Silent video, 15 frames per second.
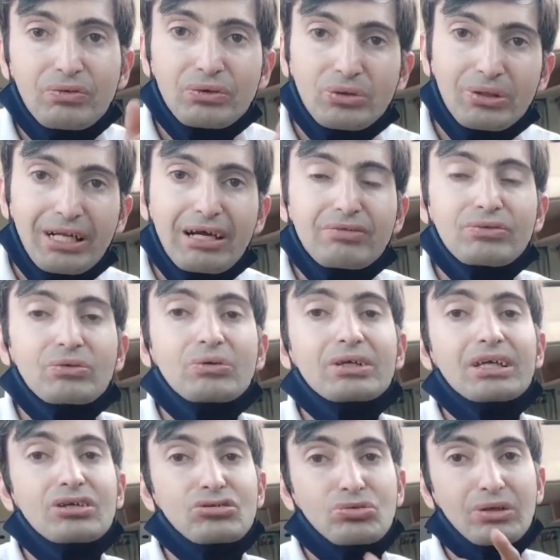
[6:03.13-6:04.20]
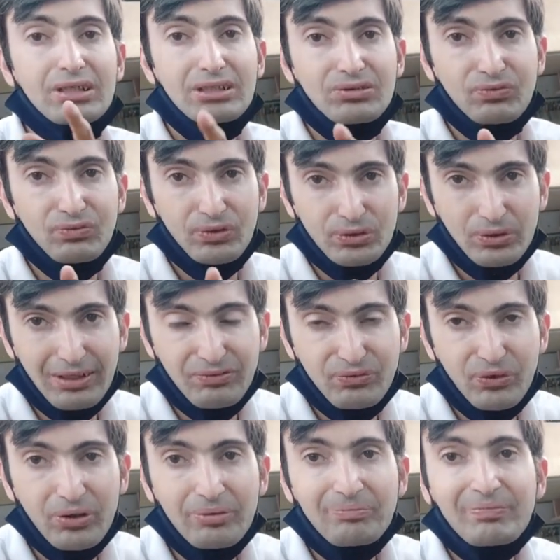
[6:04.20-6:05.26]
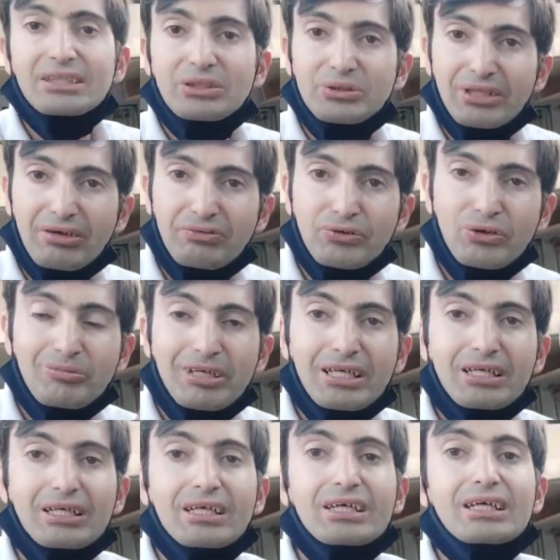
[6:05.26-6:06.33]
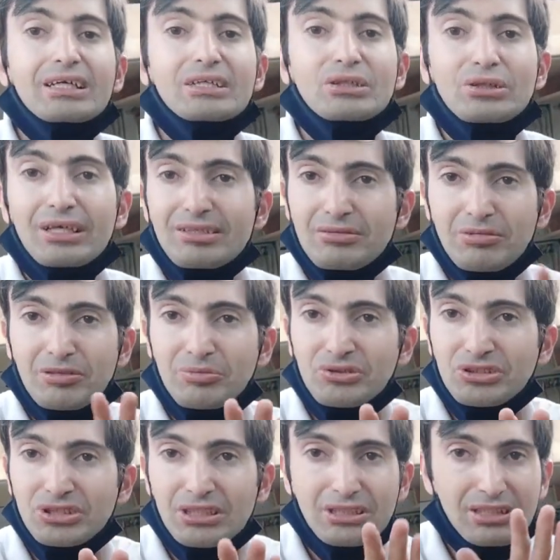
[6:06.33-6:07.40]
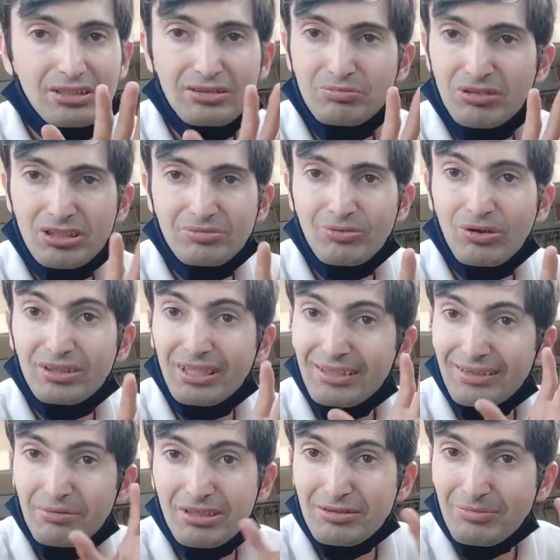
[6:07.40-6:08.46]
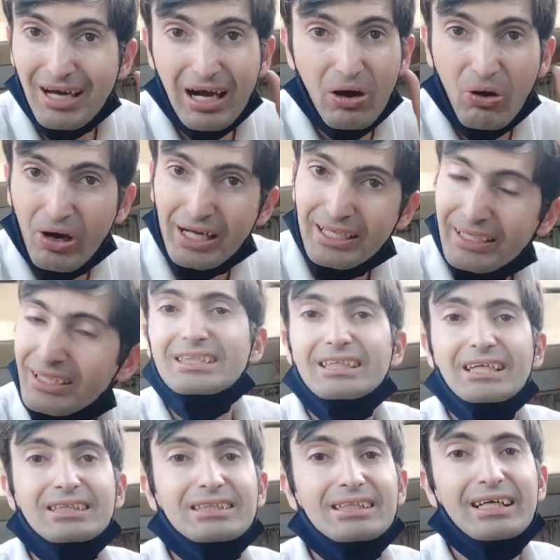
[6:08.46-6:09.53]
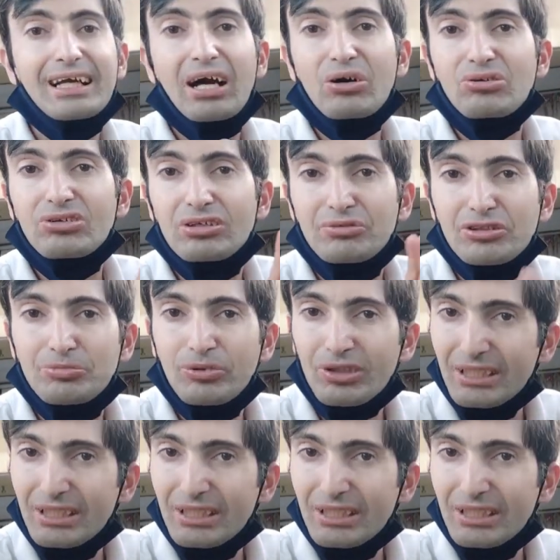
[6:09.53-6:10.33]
fotográfico que a Sueli fotografou e eu já filmei e nesse mesmo dia, nesse mesmo, nessa mesma hora, já entregar o serviço para o